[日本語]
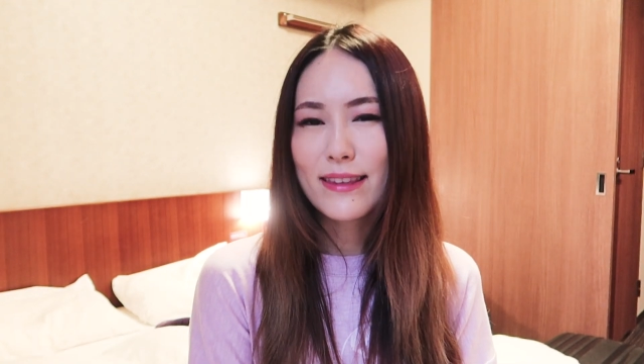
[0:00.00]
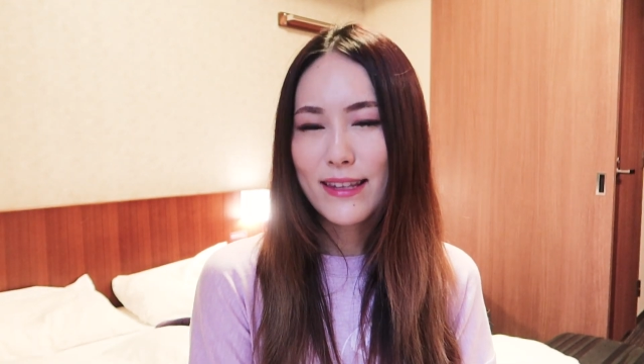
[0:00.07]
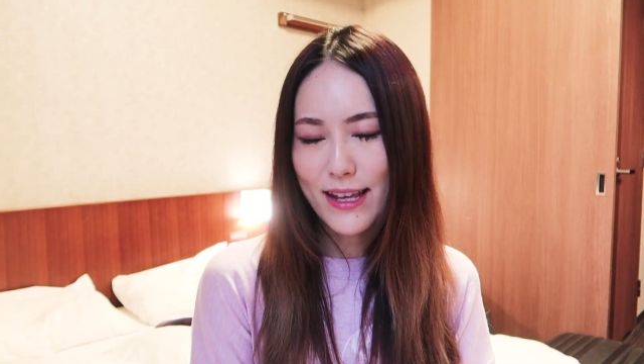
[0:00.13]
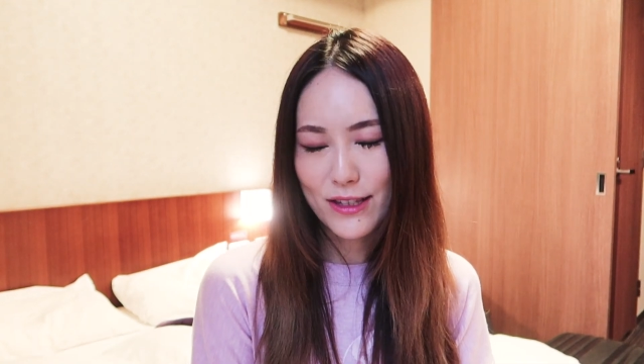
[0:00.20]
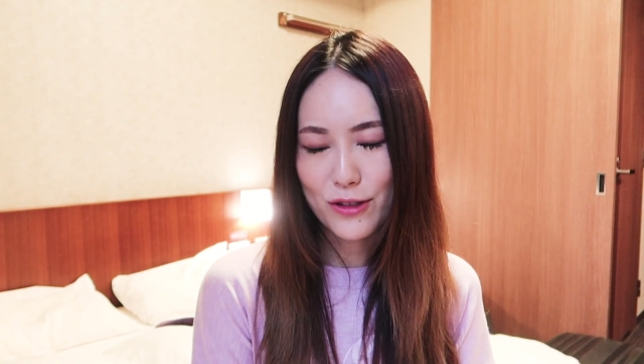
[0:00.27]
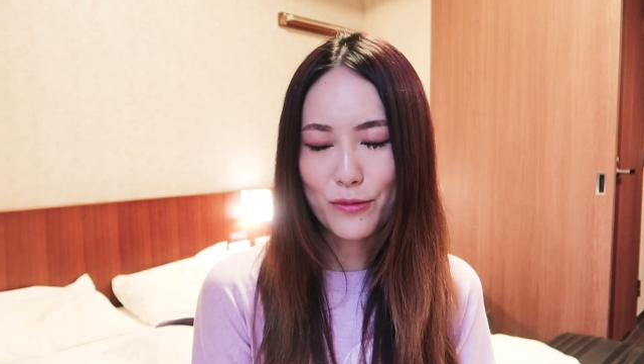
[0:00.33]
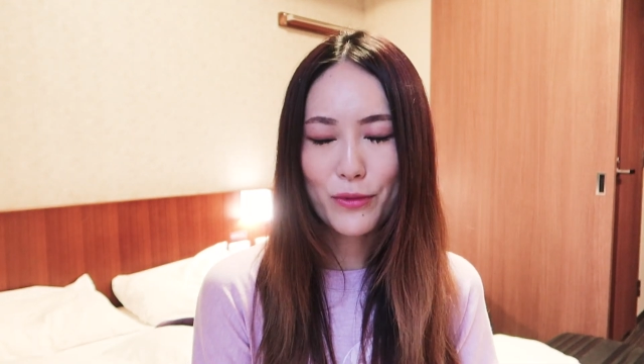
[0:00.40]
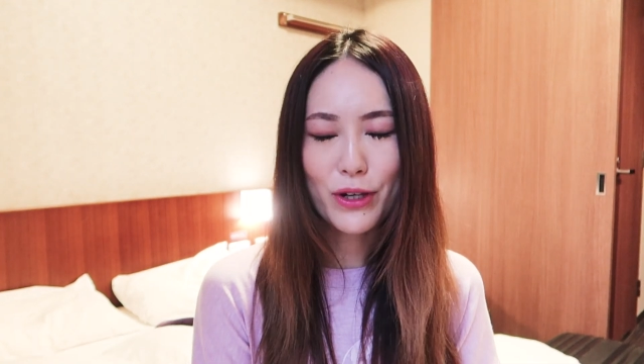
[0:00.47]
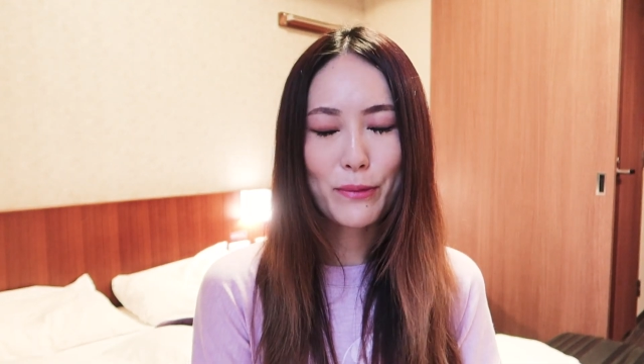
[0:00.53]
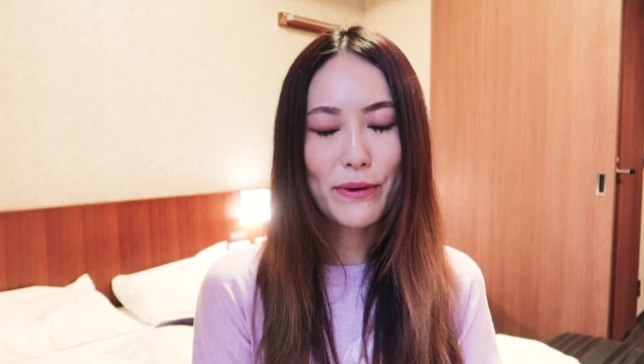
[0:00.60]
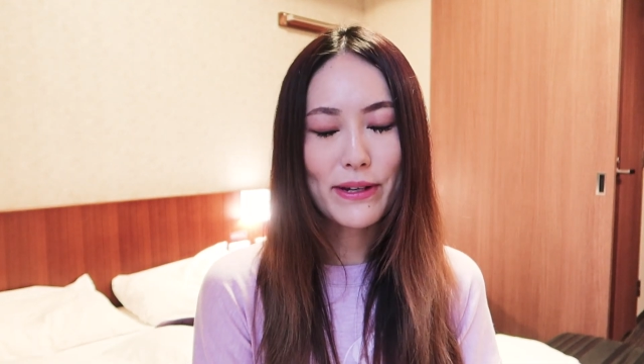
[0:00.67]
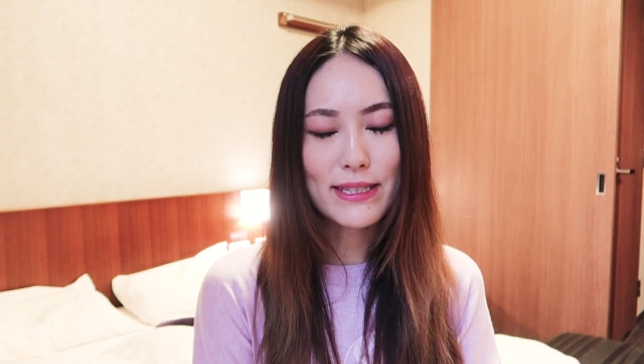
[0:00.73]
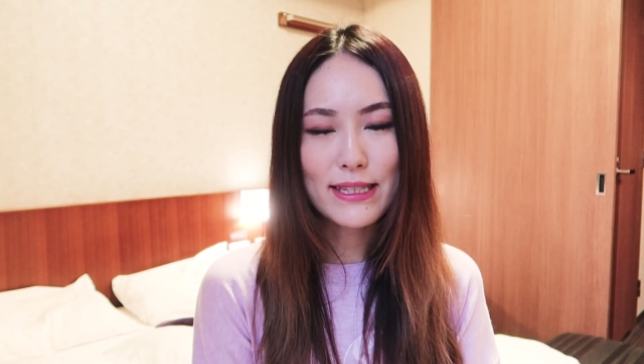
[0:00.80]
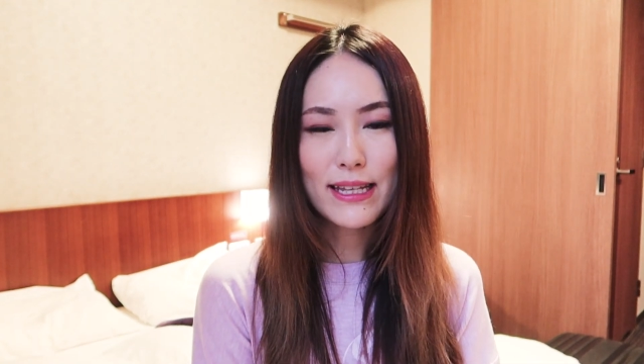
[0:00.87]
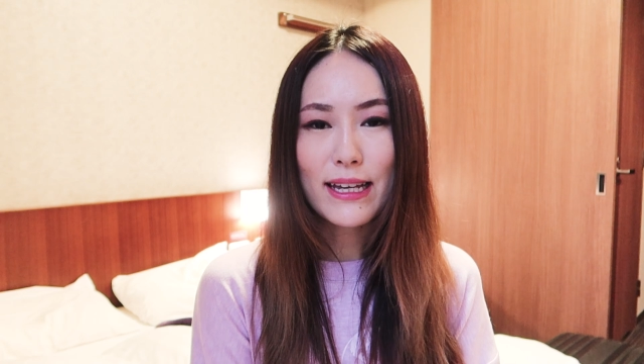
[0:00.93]
ないと思い
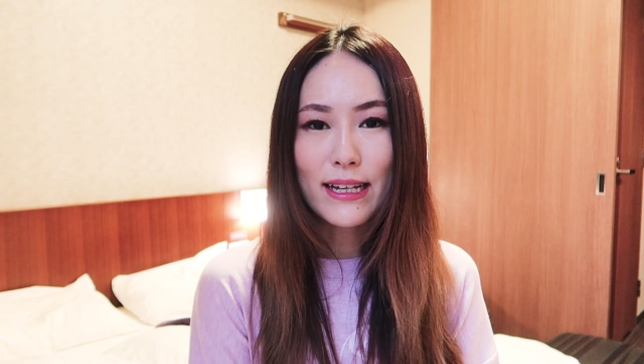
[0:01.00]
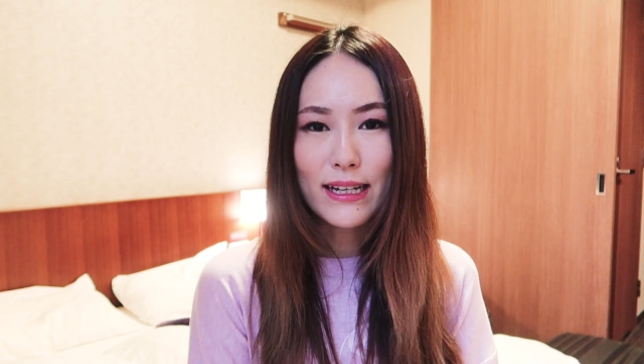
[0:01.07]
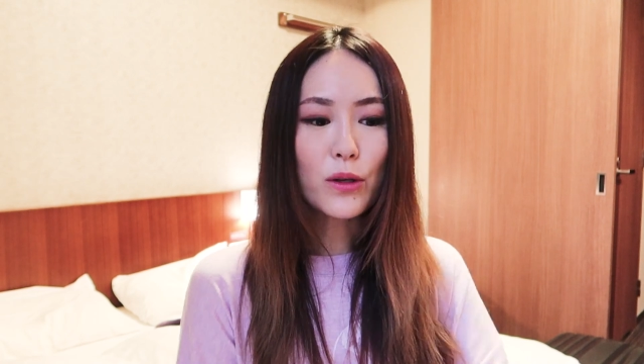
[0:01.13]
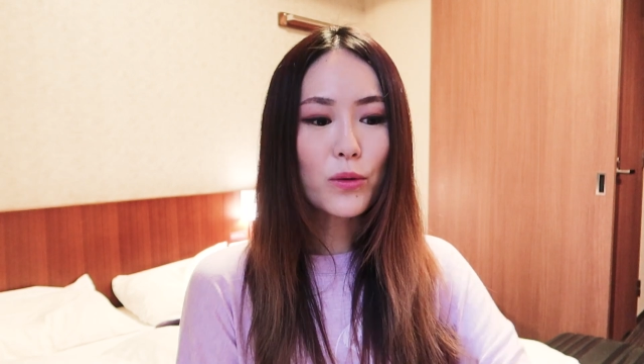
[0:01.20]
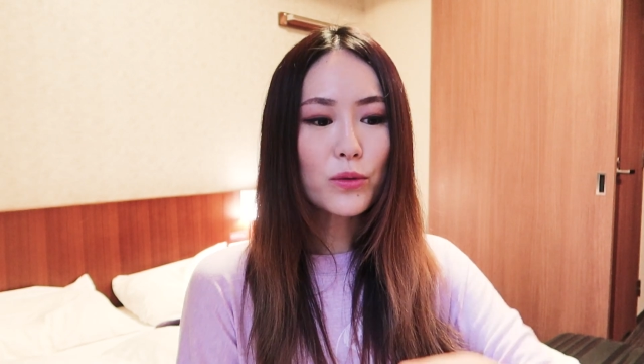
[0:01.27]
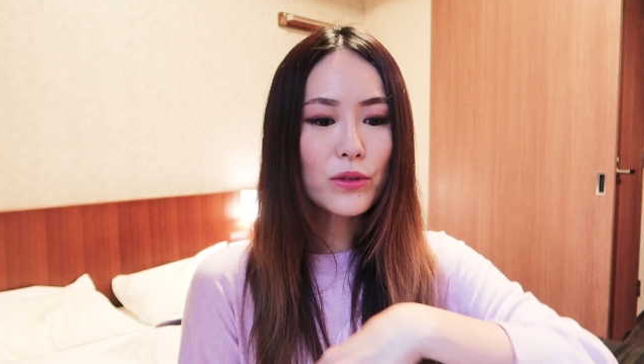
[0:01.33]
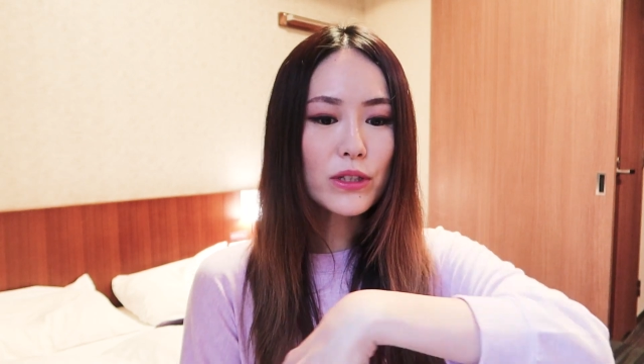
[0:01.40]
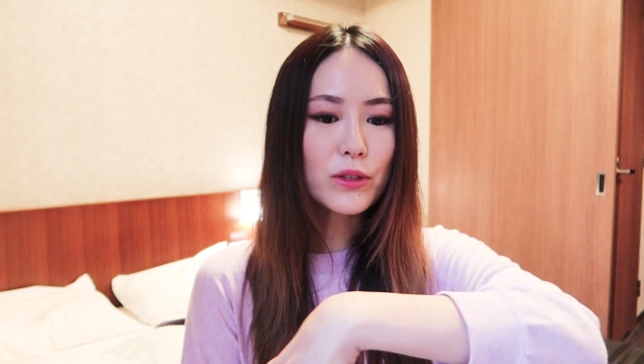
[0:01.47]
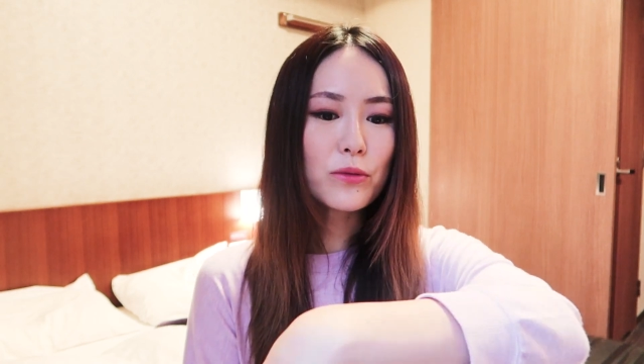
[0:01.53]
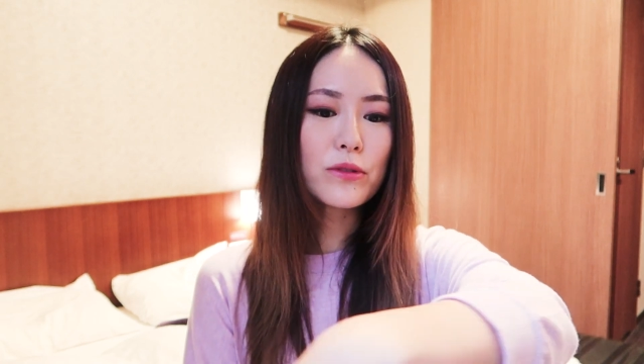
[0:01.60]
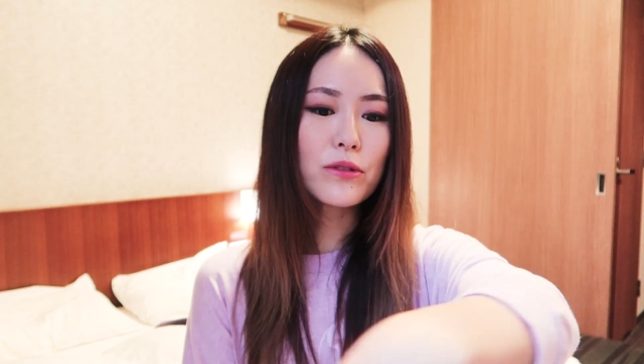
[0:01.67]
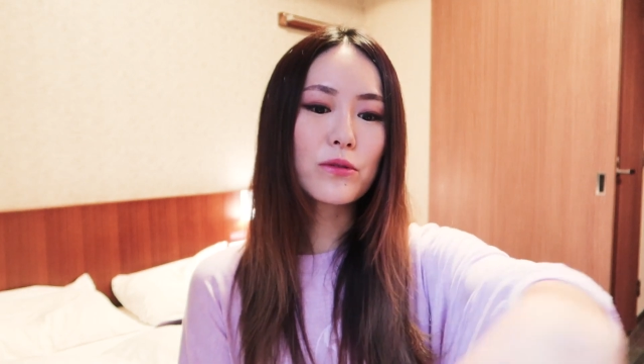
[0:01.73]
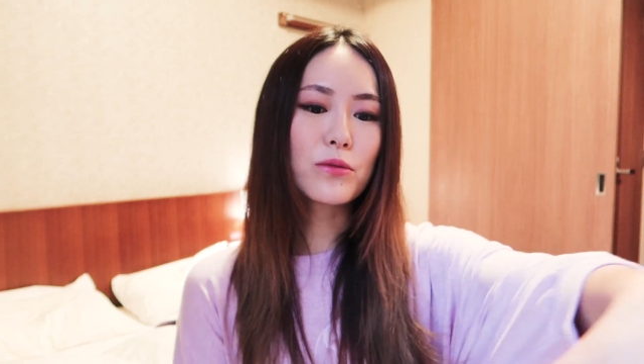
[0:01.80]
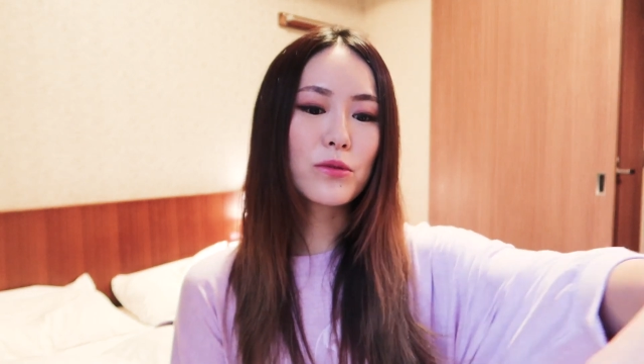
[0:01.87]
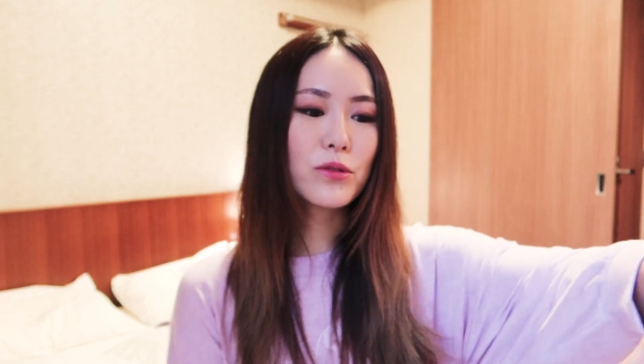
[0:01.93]
ますでこの一
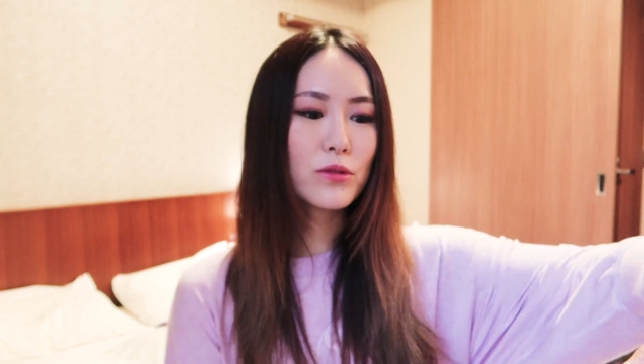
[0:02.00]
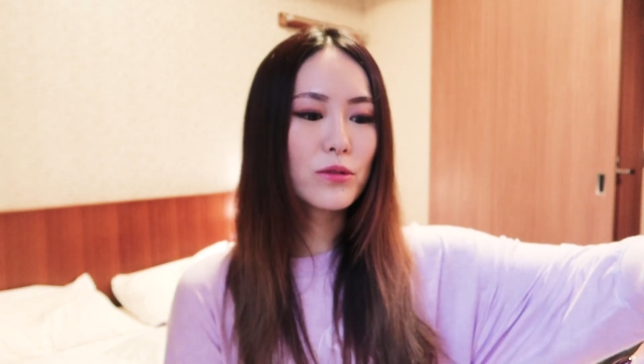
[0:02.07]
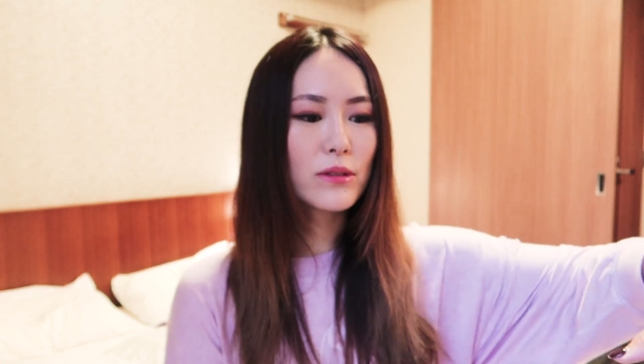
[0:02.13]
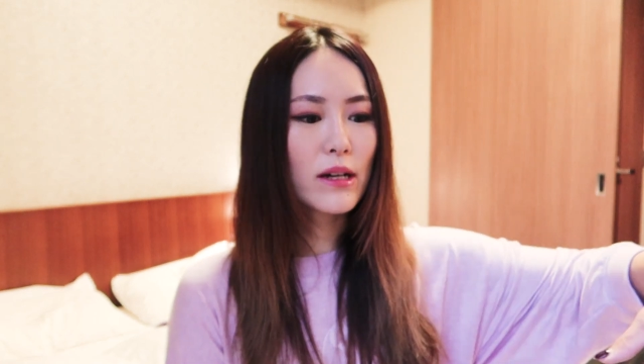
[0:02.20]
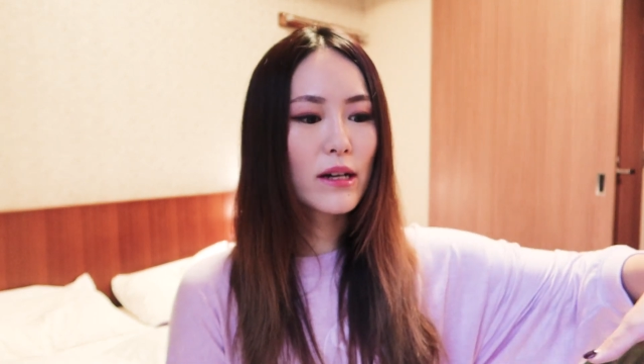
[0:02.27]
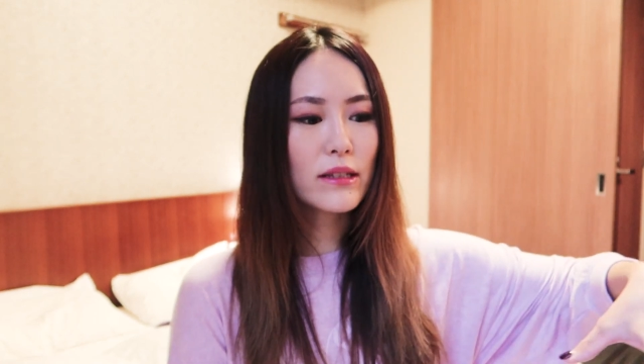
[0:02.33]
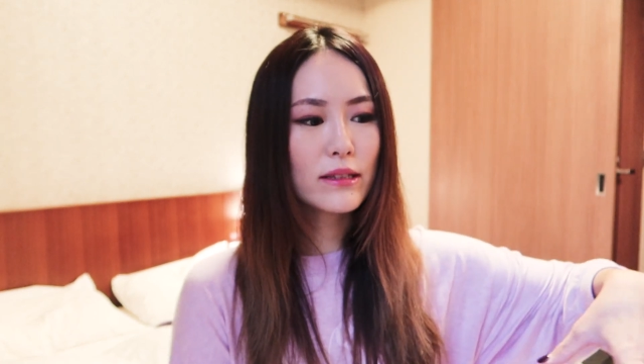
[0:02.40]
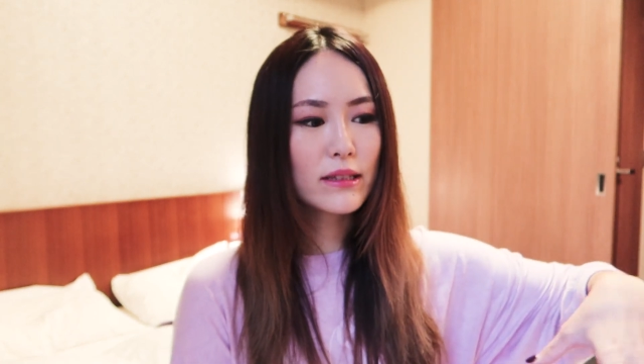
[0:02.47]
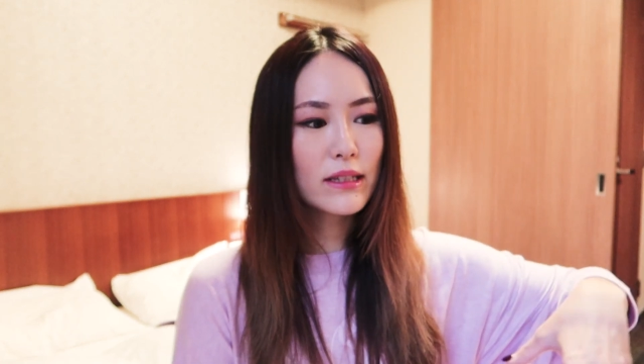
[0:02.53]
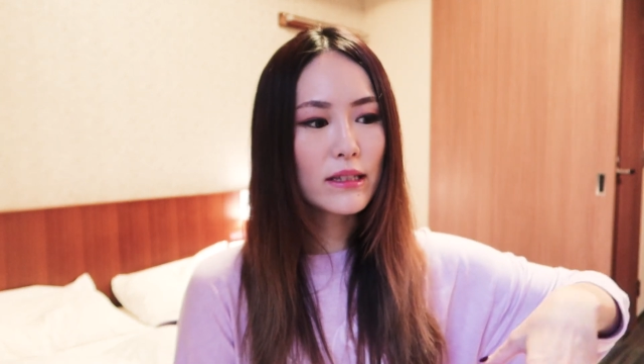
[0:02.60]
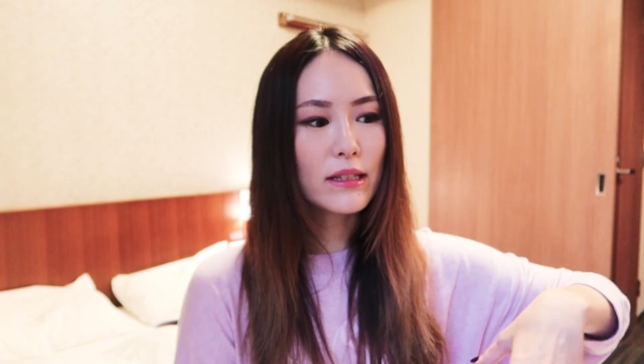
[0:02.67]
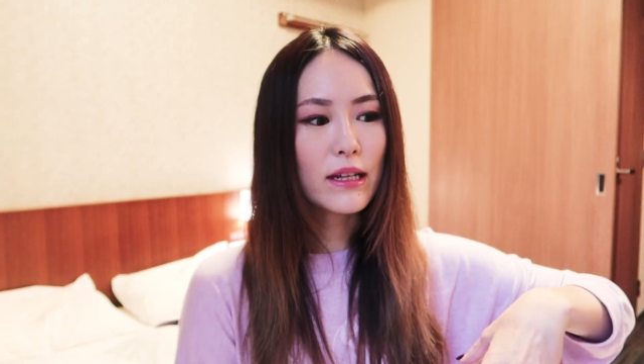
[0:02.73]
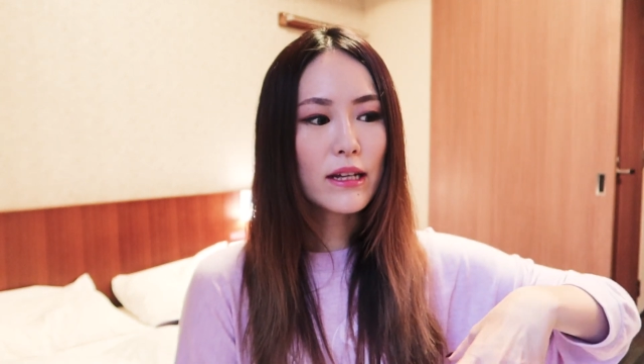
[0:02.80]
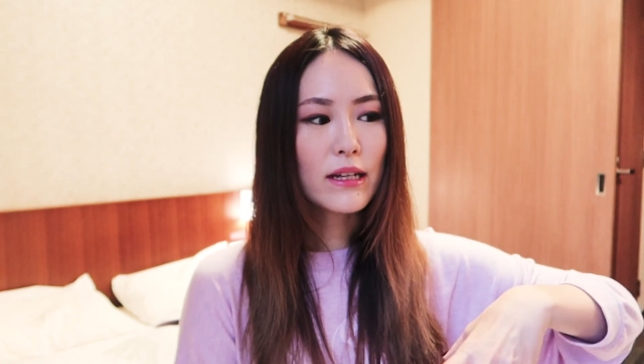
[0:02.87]
つの空間に